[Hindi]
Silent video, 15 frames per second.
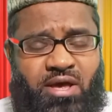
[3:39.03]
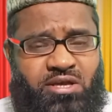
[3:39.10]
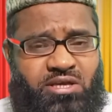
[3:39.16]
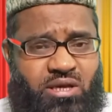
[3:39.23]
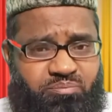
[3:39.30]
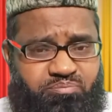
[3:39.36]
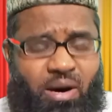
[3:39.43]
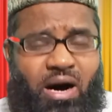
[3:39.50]

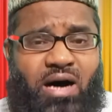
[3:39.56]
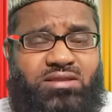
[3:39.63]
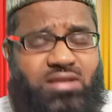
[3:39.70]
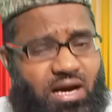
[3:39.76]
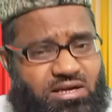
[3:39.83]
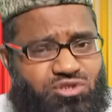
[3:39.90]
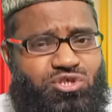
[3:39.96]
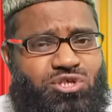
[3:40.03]
ये बात
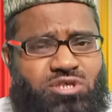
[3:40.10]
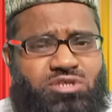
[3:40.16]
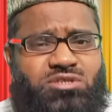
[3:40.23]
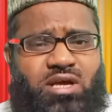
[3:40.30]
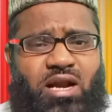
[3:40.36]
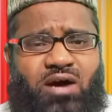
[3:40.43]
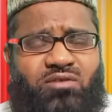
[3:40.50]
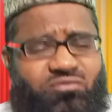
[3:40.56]
अच्छी
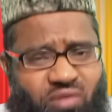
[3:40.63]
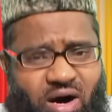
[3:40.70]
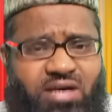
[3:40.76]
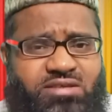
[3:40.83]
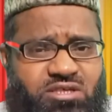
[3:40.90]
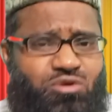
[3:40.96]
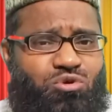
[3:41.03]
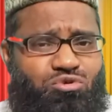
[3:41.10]
तरह
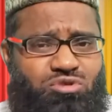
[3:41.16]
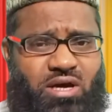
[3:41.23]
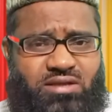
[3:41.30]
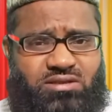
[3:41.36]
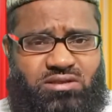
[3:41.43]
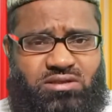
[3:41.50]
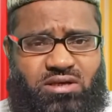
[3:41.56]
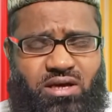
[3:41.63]
वाज हो
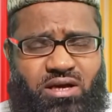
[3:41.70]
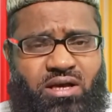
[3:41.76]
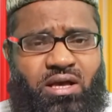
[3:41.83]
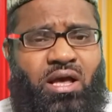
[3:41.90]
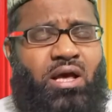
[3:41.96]
जाती है